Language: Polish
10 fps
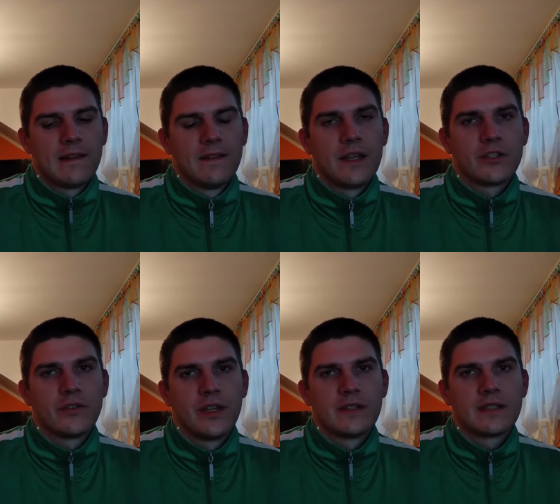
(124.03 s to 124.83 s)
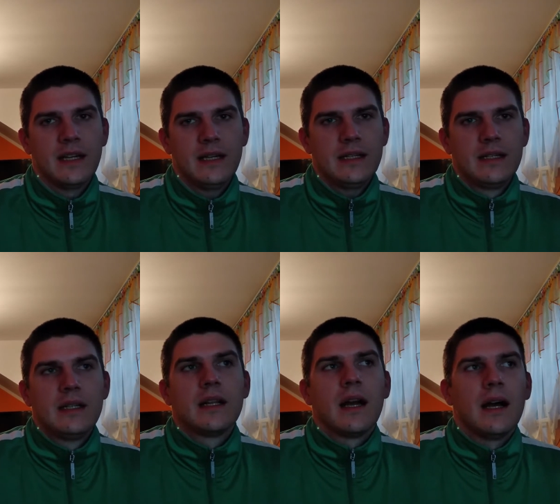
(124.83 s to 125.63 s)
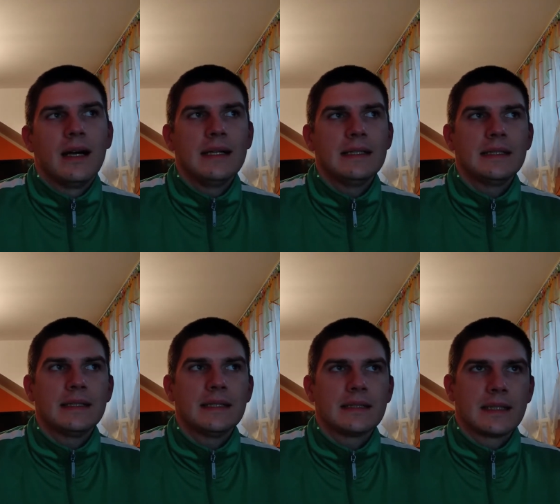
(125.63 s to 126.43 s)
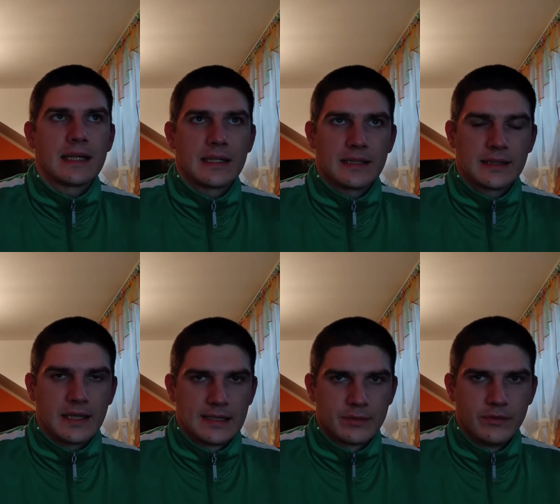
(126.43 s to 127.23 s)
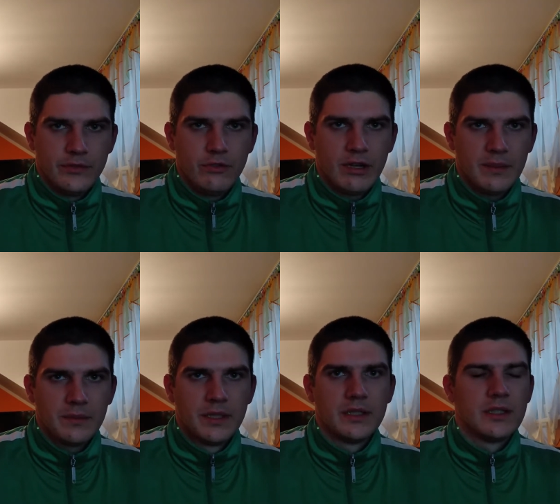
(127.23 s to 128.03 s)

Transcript: na święta. A tak jak teraz mówiłem, e,